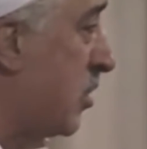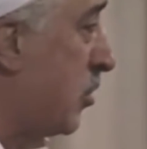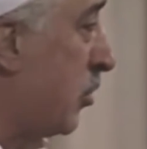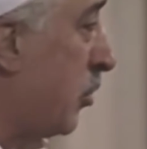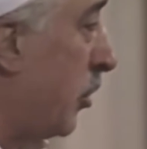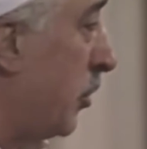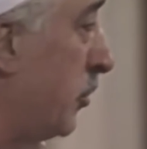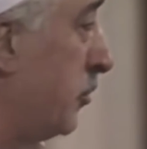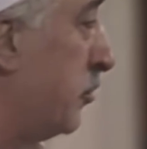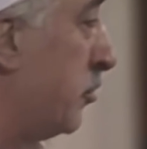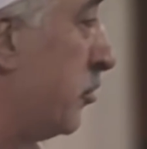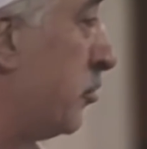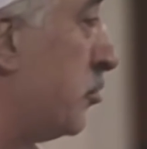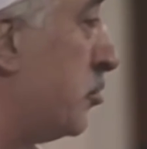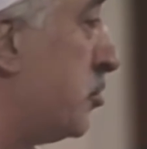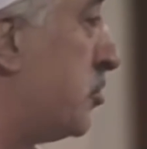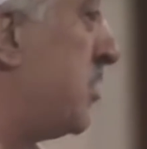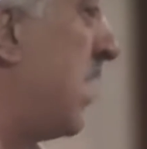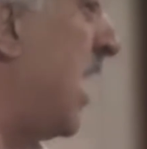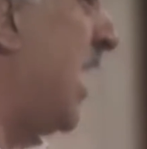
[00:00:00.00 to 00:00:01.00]
onu
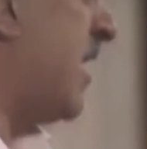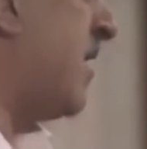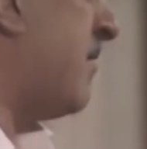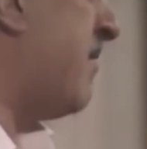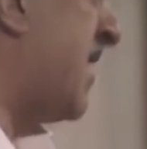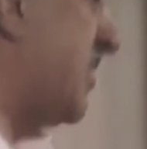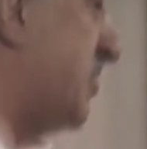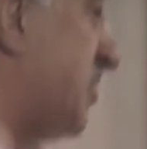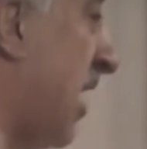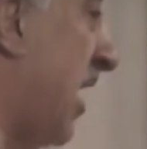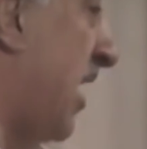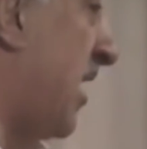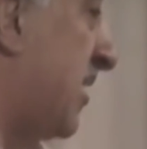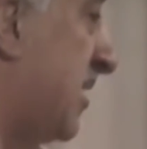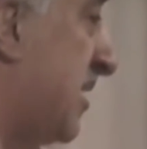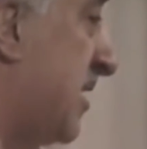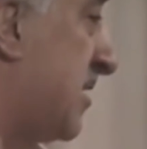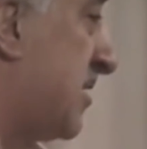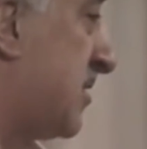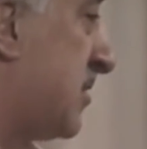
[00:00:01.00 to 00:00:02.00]
rüşte erme
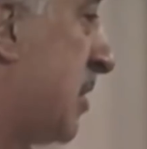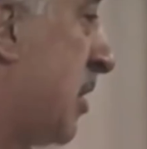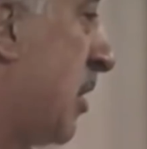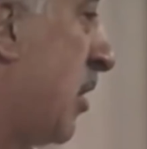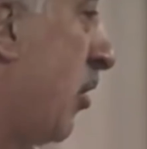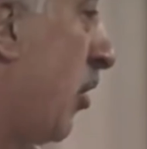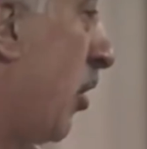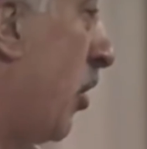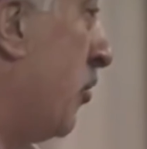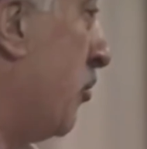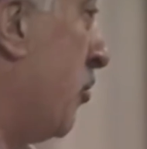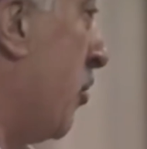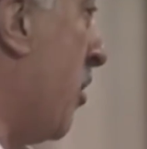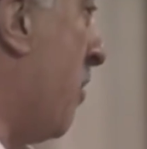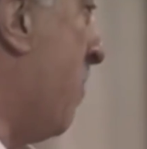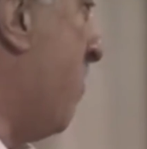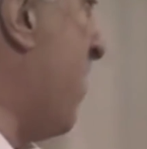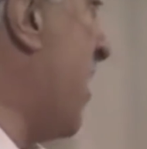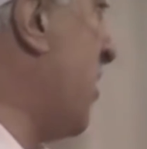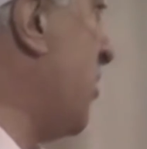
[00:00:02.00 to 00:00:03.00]
çağıdır. Onu
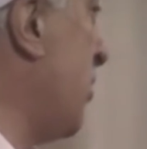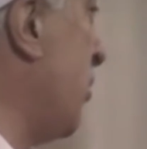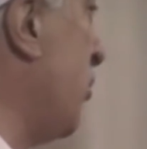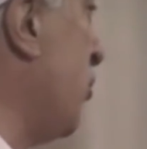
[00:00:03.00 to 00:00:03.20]
15'i